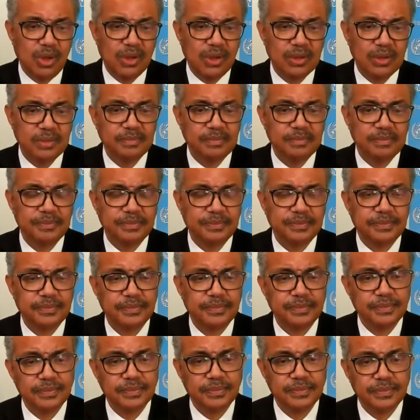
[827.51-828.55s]

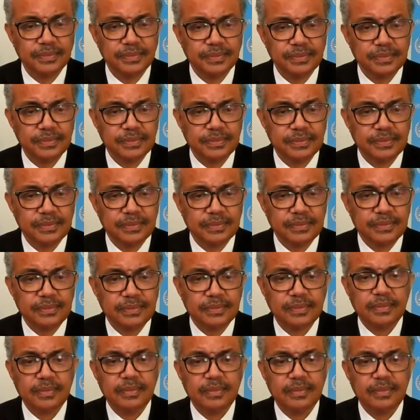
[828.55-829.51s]
சமத்துவமின்மைக்கு தடுப்பூசி